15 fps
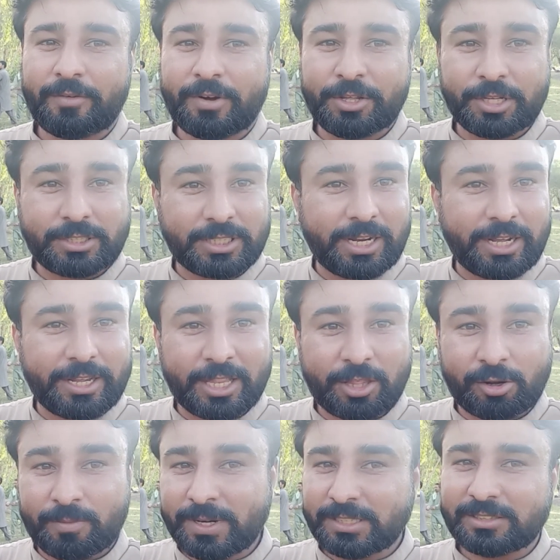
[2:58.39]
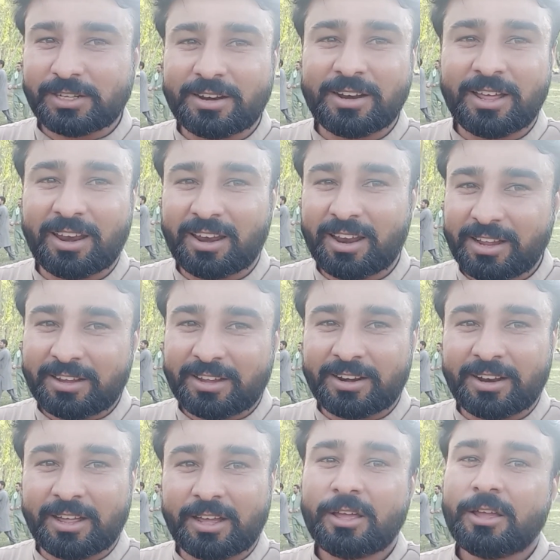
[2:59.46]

वीडियो अच्छी लगी है तो कमेंट करना लाइक करना